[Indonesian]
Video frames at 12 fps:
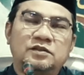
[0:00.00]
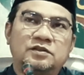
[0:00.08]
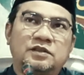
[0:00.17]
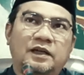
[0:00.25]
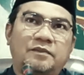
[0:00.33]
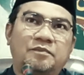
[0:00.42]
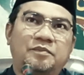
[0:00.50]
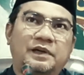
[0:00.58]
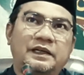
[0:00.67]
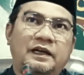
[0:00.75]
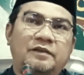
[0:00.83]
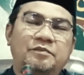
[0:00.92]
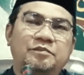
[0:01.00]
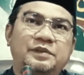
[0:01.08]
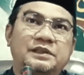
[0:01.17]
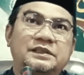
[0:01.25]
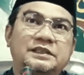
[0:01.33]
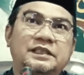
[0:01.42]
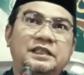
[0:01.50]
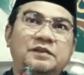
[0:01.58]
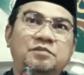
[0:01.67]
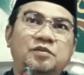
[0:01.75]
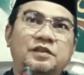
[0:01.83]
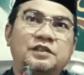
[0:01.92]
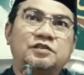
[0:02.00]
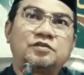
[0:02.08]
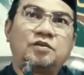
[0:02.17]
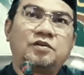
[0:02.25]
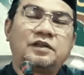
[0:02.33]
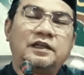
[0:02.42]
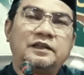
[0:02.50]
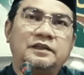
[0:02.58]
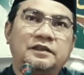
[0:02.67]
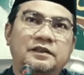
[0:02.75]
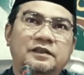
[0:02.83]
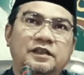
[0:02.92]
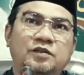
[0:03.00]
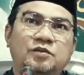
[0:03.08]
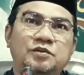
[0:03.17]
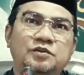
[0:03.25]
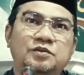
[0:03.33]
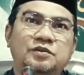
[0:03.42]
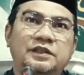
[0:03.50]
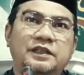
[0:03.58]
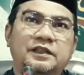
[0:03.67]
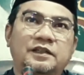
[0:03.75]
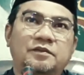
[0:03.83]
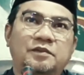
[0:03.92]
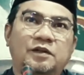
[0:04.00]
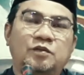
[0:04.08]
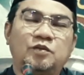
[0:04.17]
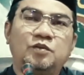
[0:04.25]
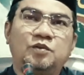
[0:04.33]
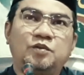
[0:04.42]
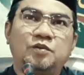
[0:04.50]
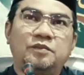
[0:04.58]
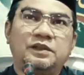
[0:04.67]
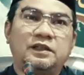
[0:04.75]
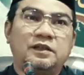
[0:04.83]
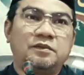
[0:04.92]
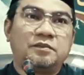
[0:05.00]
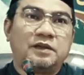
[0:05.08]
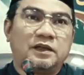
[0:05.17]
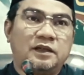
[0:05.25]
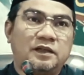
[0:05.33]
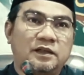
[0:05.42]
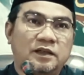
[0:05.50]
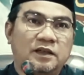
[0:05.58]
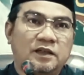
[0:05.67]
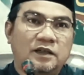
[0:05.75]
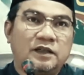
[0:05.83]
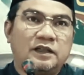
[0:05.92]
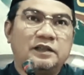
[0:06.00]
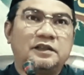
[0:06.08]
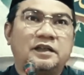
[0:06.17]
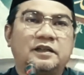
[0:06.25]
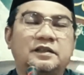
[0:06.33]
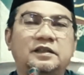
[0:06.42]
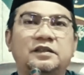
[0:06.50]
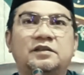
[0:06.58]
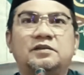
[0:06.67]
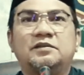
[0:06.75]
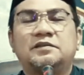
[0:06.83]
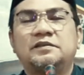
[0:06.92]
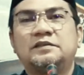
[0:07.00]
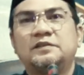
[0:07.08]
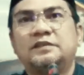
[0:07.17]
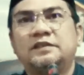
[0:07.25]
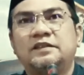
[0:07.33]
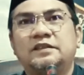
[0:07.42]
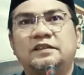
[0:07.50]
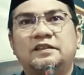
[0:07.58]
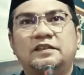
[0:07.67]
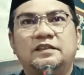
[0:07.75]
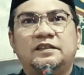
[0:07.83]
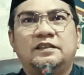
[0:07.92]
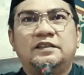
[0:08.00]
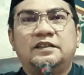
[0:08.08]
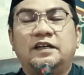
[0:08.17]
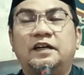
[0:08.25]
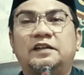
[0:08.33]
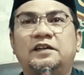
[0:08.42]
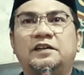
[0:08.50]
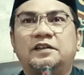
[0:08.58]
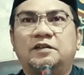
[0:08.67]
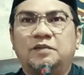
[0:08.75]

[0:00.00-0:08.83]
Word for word: sampai hampir seribu restoran dikunjunginya Pak untuk menerima Kentucky itu tidak ada yang